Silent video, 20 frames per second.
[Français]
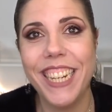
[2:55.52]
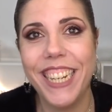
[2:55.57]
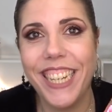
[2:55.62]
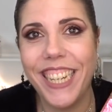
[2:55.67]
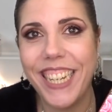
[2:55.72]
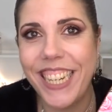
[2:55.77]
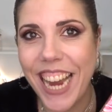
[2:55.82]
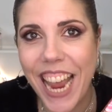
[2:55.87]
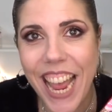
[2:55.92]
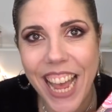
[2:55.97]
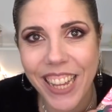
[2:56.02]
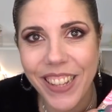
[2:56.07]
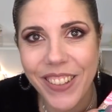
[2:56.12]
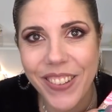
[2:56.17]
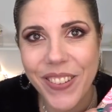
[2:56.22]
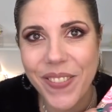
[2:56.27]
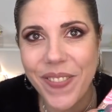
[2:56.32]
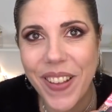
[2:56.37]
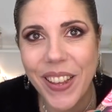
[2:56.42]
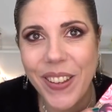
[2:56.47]
chères
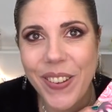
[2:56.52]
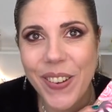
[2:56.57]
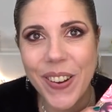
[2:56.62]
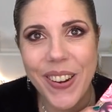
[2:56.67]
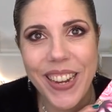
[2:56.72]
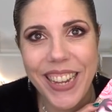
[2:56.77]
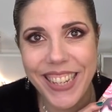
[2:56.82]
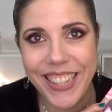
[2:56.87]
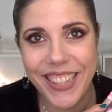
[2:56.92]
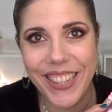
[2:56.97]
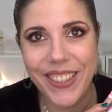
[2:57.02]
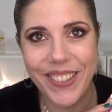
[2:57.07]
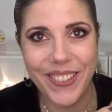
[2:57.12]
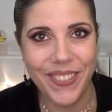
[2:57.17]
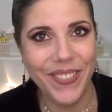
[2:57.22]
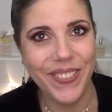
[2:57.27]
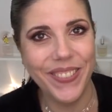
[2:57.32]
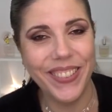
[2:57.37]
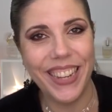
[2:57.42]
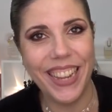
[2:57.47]
de ma
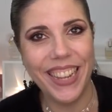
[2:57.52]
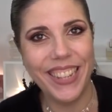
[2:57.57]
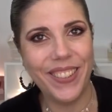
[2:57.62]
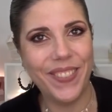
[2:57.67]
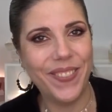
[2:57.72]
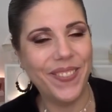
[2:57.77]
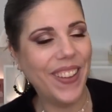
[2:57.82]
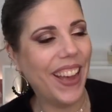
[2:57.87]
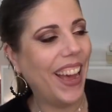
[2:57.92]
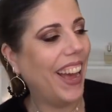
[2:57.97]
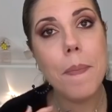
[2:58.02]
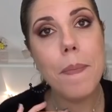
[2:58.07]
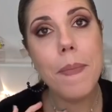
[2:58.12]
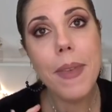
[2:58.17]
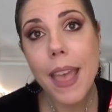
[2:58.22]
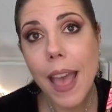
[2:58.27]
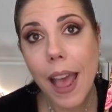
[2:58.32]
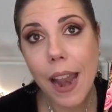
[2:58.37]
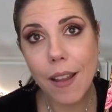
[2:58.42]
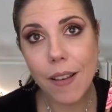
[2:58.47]
collection, n'est-ce pas
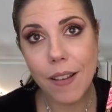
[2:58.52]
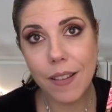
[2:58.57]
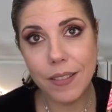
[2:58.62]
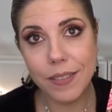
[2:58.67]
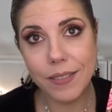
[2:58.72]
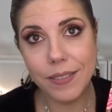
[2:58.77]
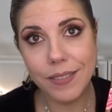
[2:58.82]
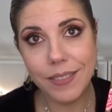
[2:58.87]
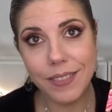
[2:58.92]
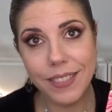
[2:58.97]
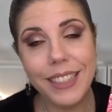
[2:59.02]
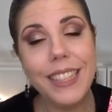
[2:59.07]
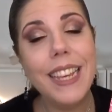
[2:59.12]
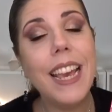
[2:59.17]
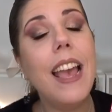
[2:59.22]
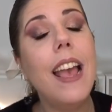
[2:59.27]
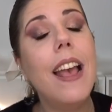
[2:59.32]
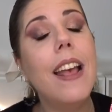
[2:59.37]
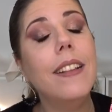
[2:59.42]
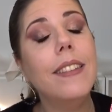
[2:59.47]
Mais alors,
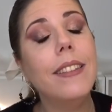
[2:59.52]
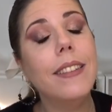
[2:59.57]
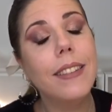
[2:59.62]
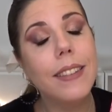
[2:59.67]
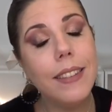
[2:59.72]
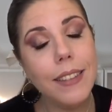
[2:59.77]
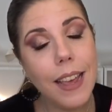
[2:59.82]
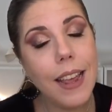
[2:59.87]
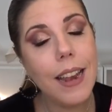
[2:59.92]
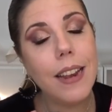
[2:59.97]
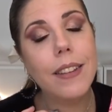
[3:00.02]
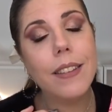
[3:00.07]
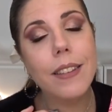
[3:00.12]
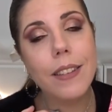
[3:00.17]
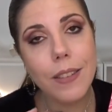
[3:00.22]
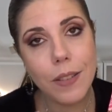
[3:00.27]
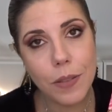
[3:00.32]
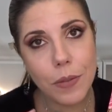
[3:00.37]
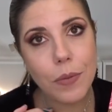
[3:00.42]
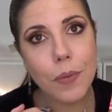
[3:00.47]
qu'est-ce qu'elles
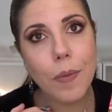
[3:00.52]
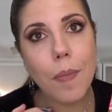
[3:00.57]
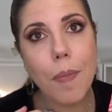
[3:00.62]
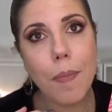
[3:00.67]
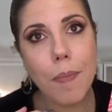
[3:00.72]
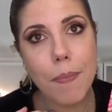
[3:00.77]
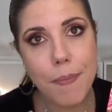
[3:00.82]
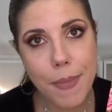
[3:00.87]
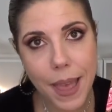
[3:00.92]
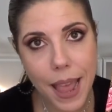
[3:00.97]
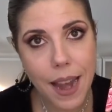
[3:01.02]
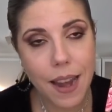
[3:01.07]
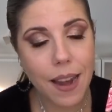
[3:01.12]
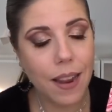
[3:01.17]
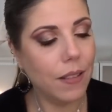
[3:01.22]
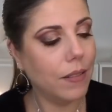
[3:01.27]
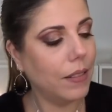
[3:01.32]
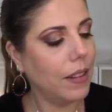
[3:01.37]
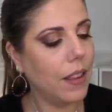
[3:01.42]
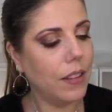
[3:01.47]
sont
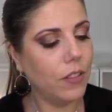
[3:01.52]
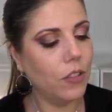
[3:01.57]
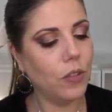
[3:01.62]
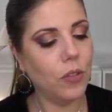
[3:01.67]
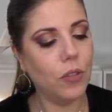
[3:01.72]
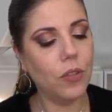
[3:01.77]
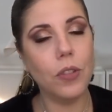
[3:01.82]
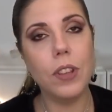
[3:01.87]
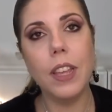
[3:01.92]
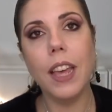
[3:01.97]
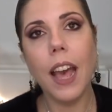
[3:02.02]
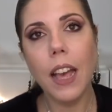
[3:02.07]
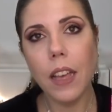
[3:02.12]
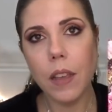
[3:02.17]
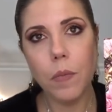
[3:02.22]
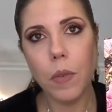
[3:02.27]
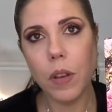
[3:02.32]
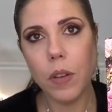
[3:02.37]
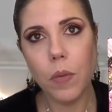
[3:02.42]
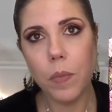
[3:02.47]
belles Là, je,
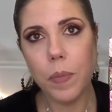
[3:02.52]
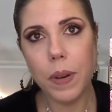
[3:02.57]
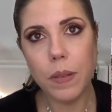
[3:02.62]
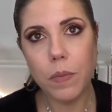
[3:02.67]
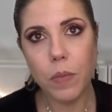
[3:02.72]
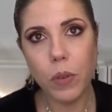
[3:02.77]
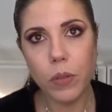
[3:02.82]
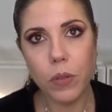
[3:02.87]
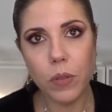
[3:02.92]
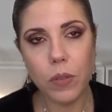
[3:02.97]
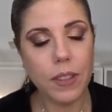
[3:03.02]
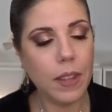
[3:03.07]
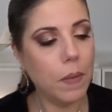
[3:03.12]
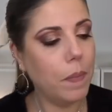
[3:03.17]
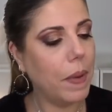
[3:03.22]
craque moi complètement sur ces